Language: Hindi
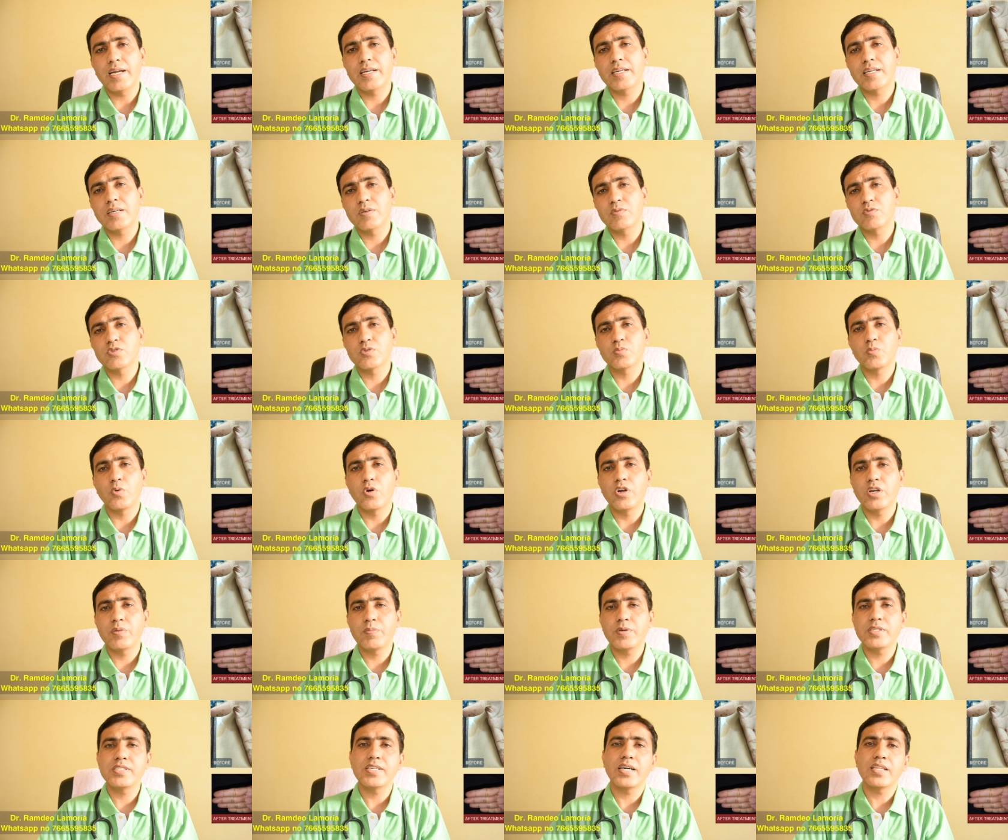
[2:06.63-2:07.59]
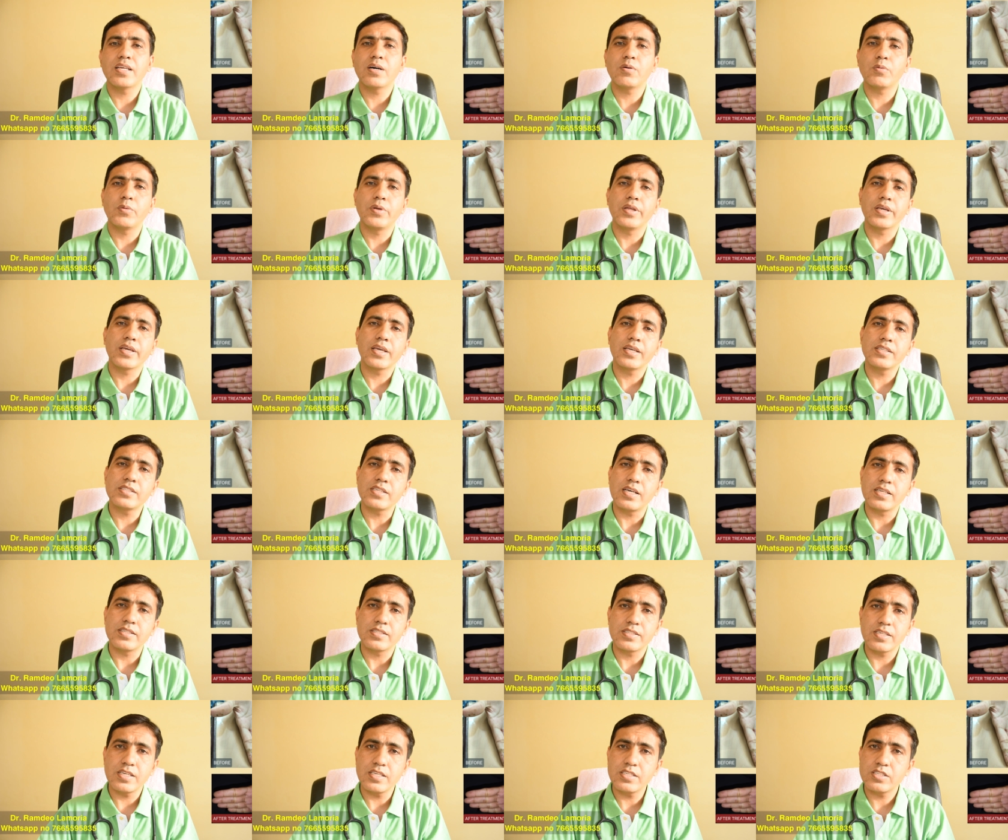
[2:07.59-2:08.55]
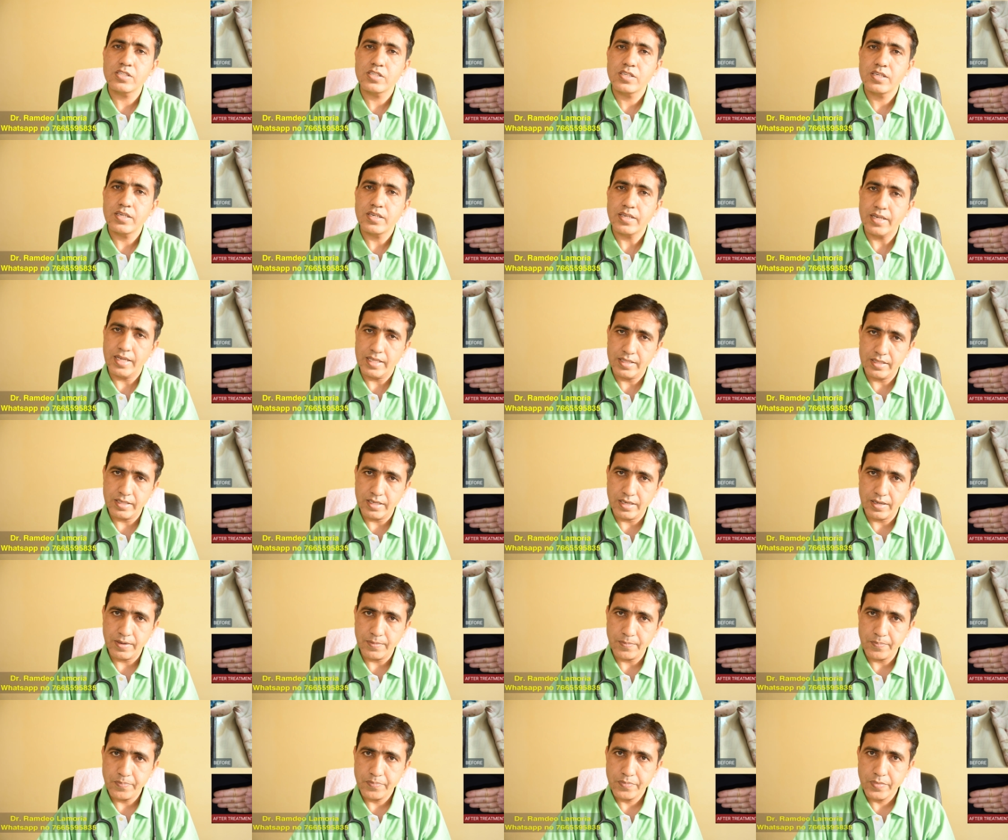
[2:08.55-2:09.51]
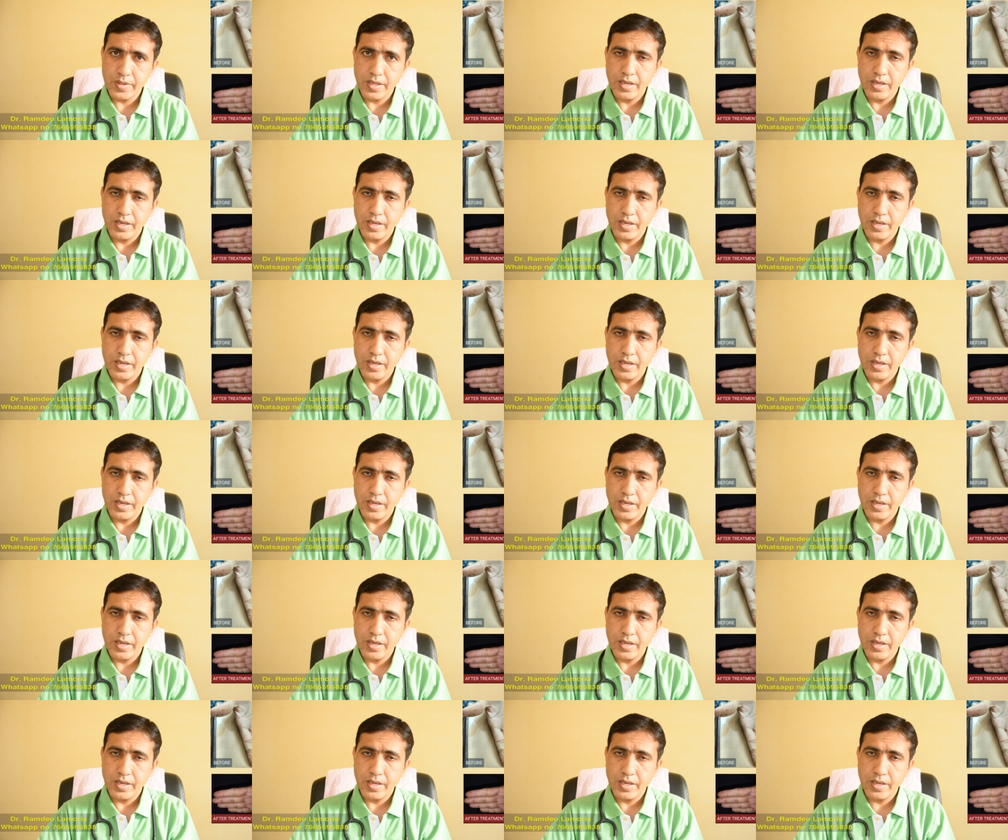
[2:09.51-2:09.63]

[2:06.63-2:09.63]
आइटम उस पॉइंट पे ज़्यादा होने के चांसेस रहते हैं